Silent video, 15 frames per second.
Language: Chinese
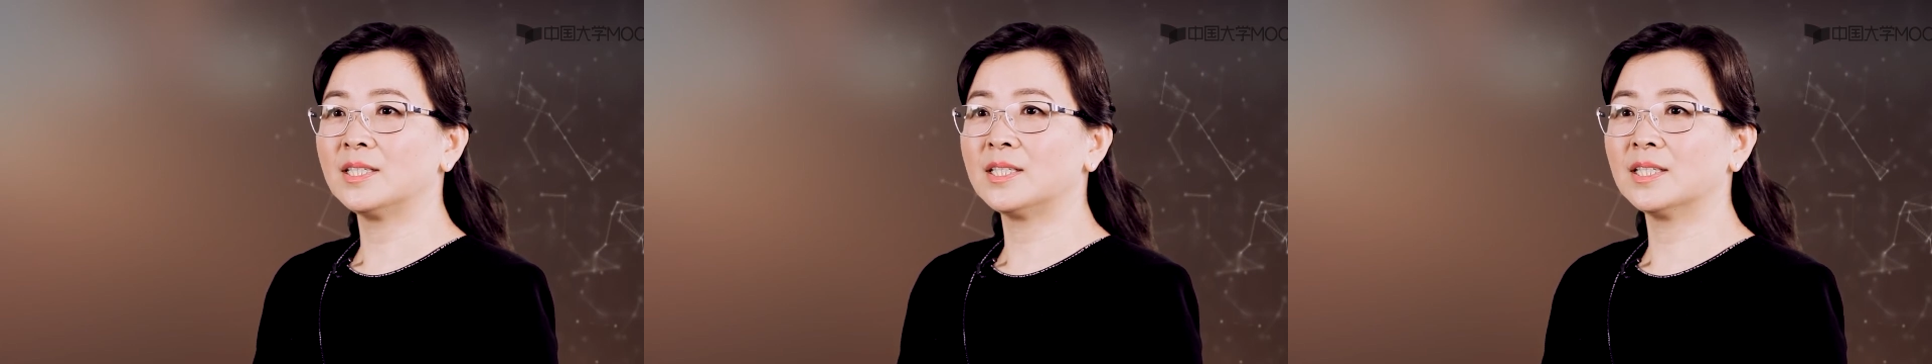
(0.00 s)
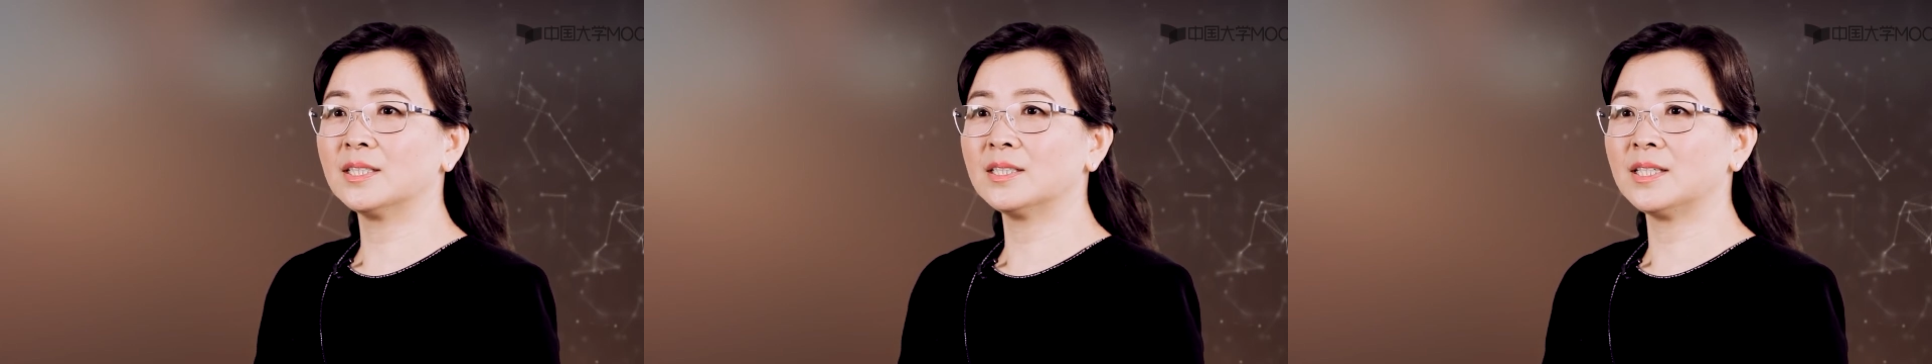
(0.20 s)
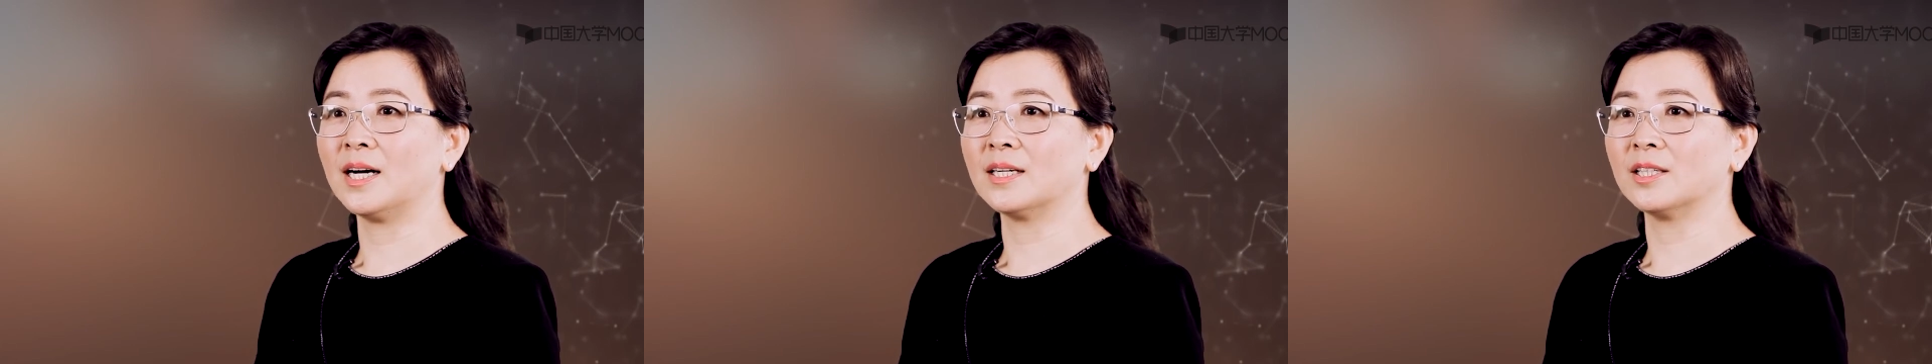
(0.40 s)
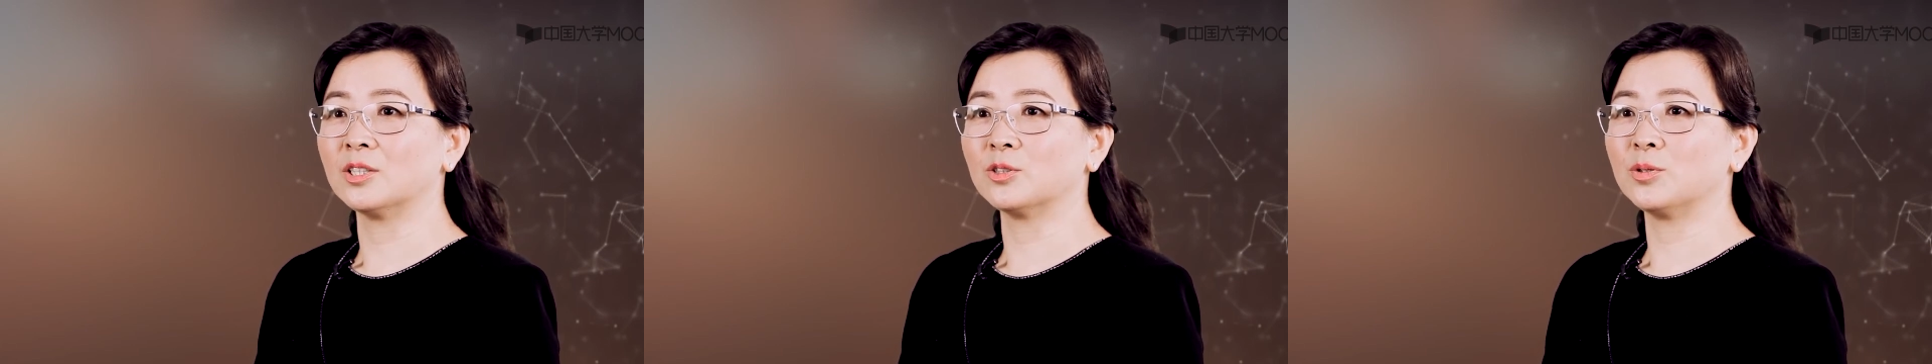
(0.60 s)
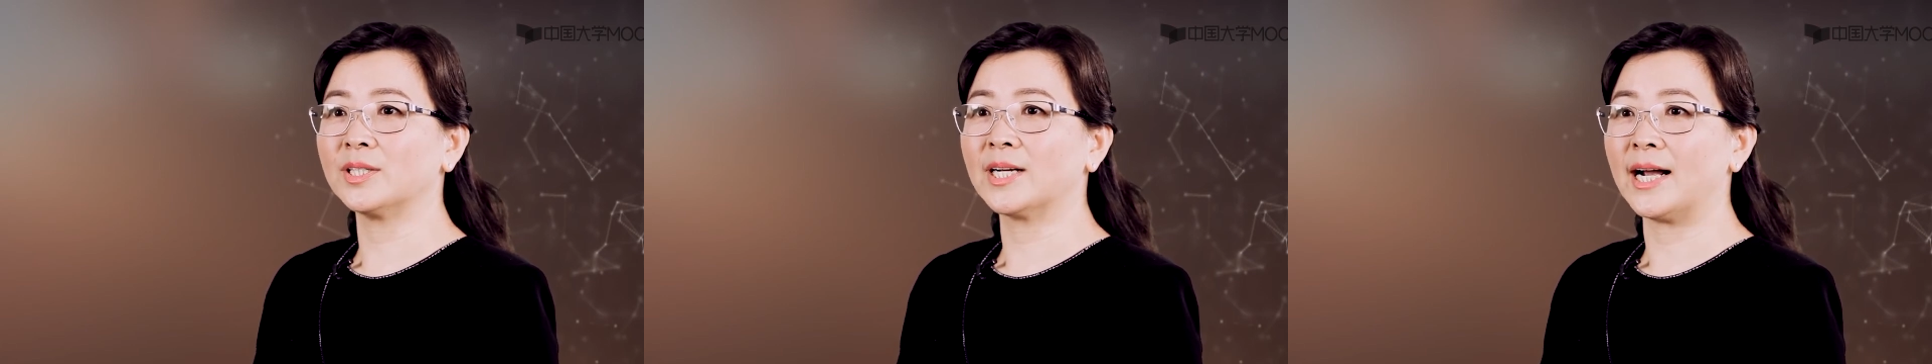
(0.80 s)
增强
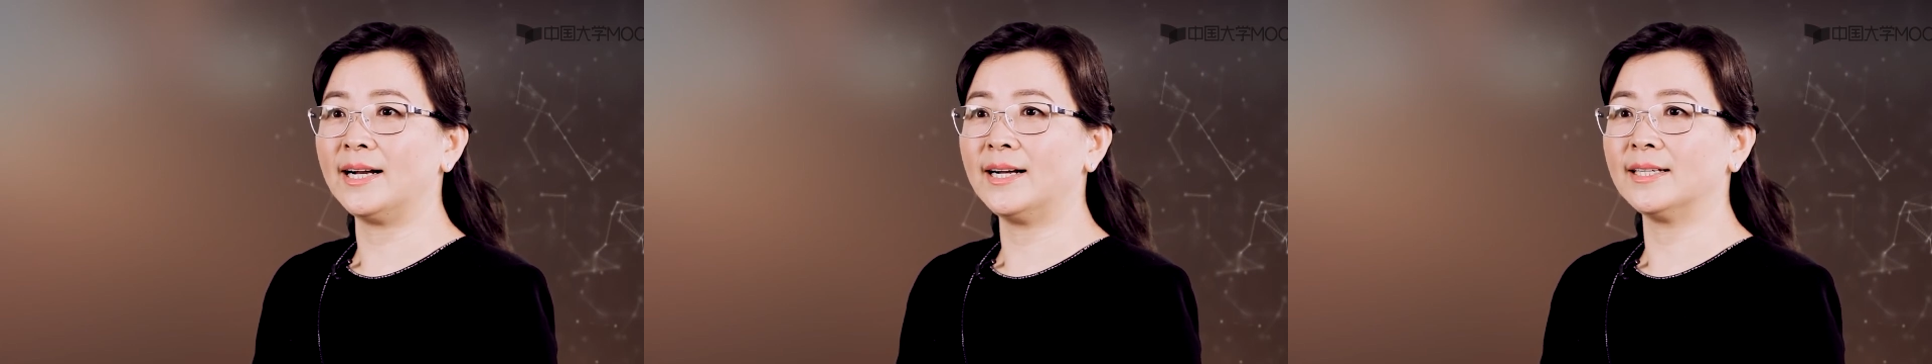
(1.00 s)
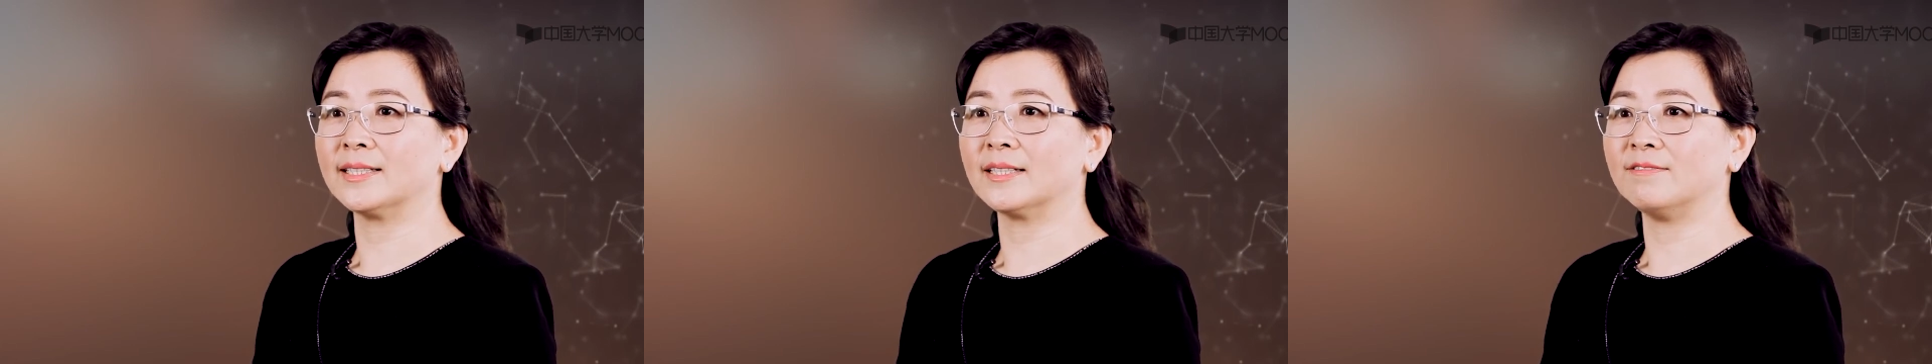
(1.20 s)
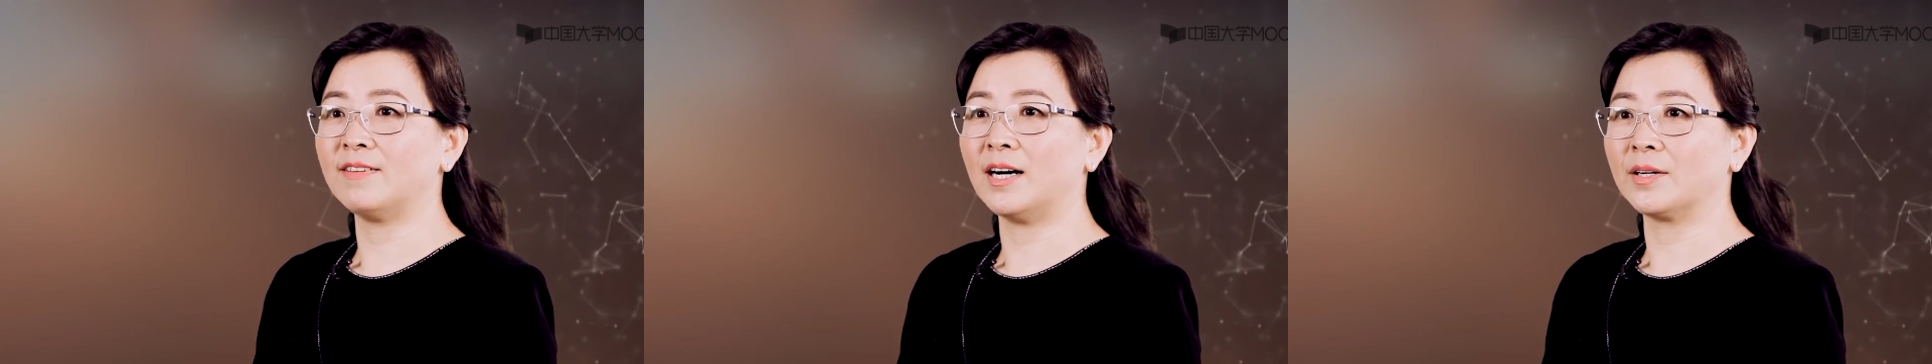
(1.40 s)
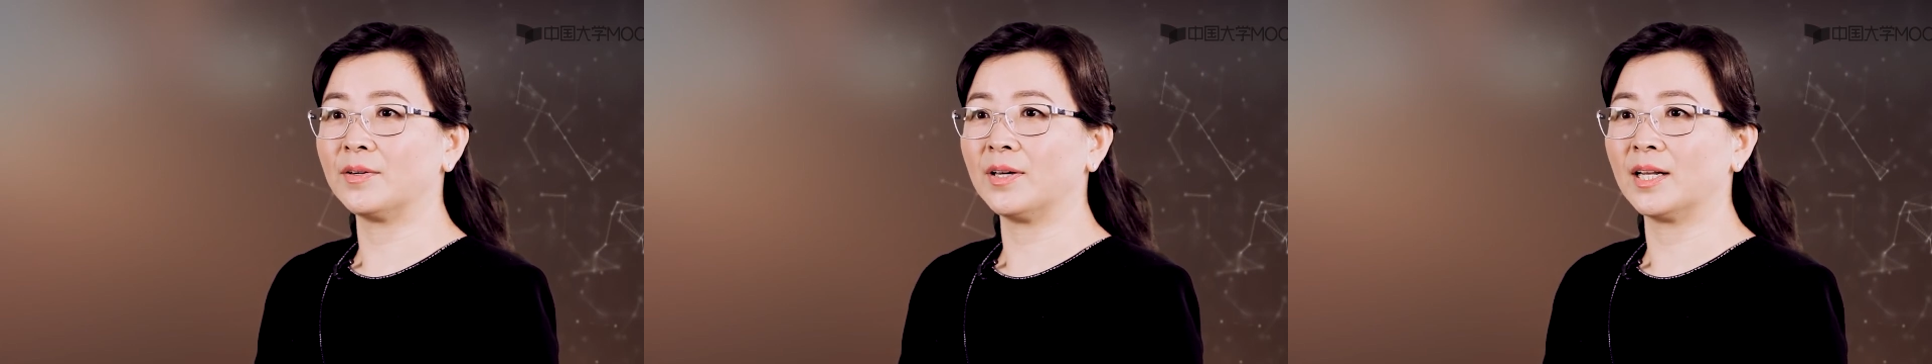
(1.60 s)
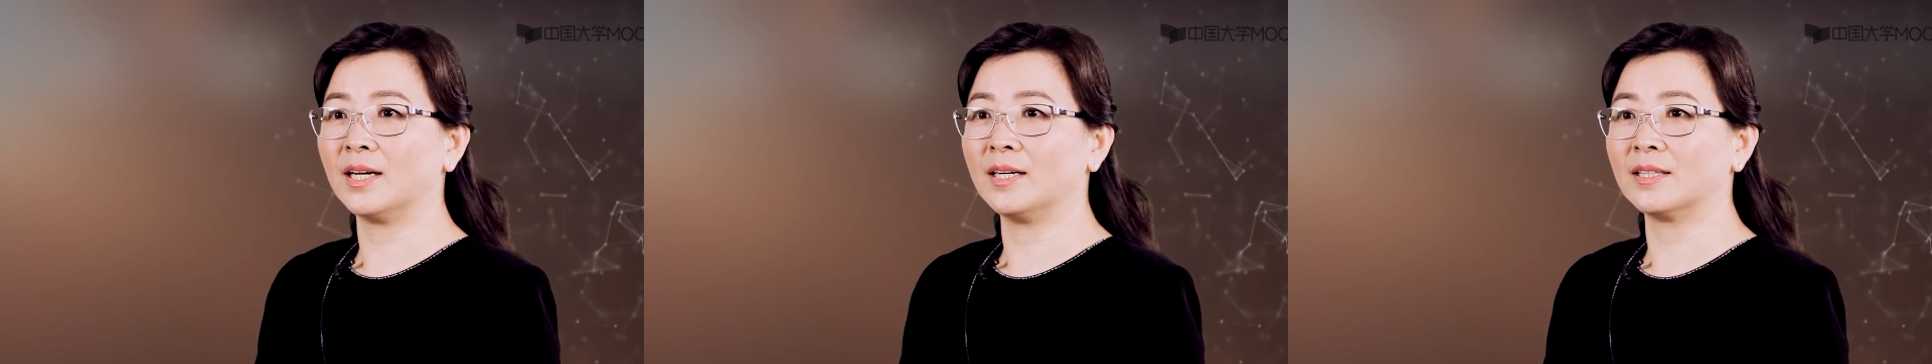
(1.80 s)
了对感染的防
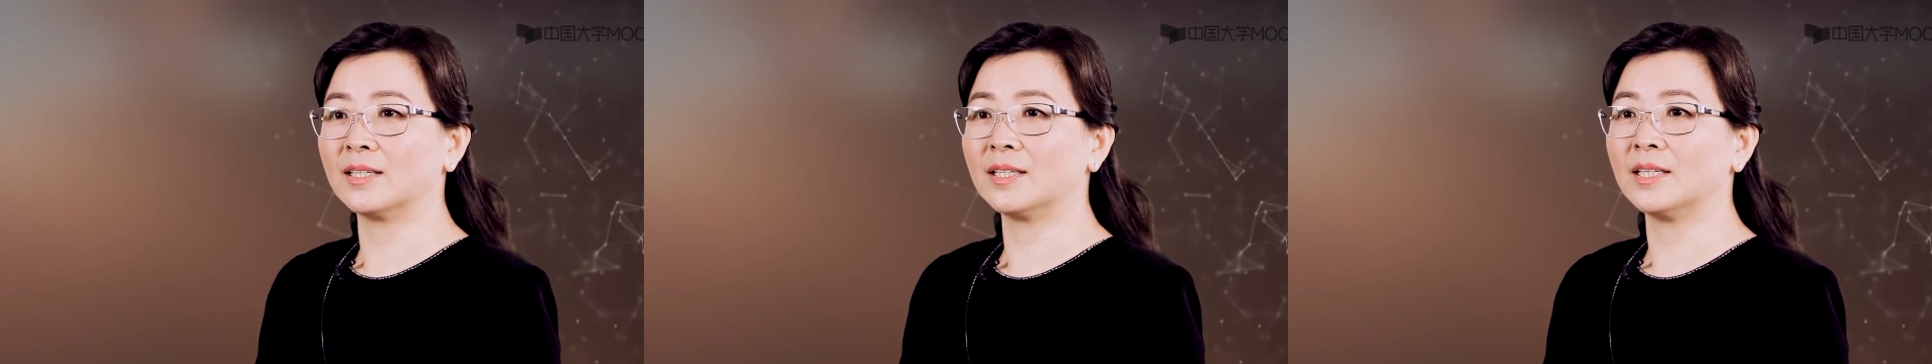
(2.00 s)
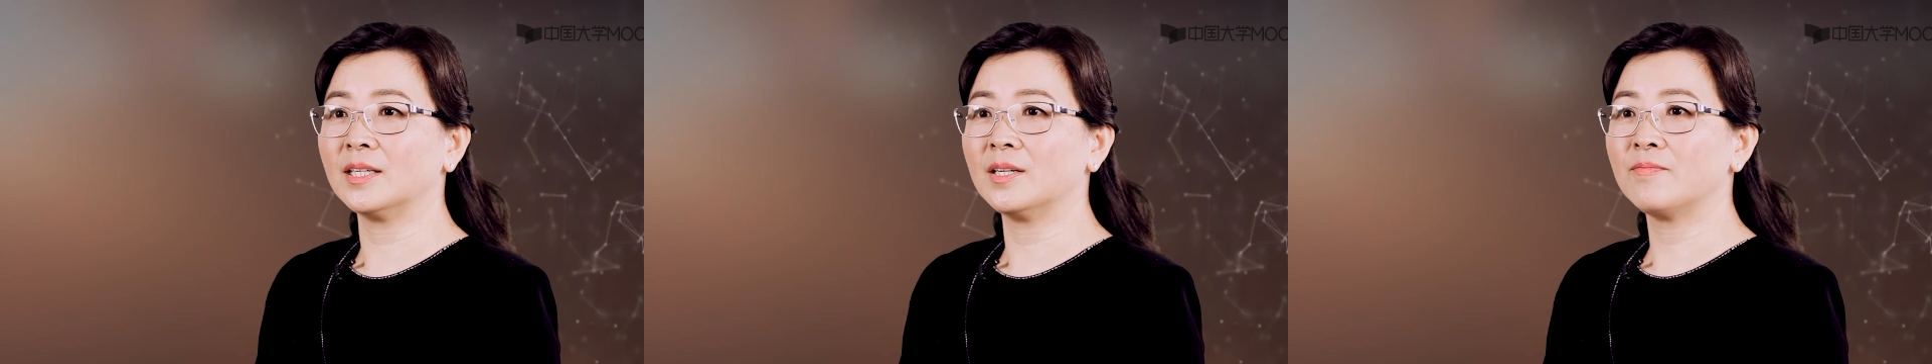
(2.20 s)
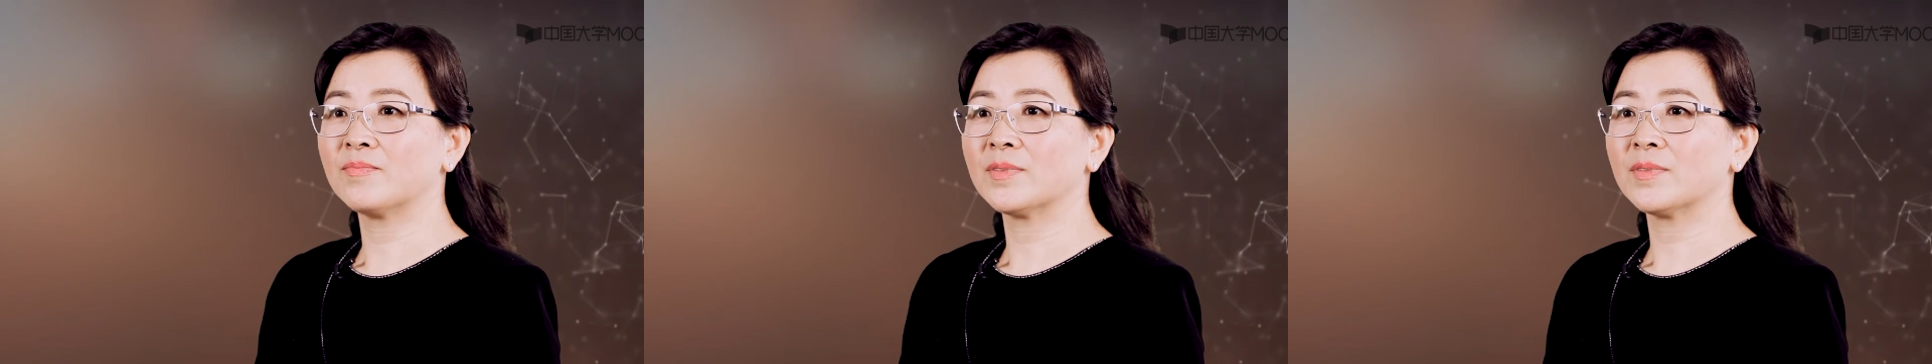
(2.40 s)
御能力。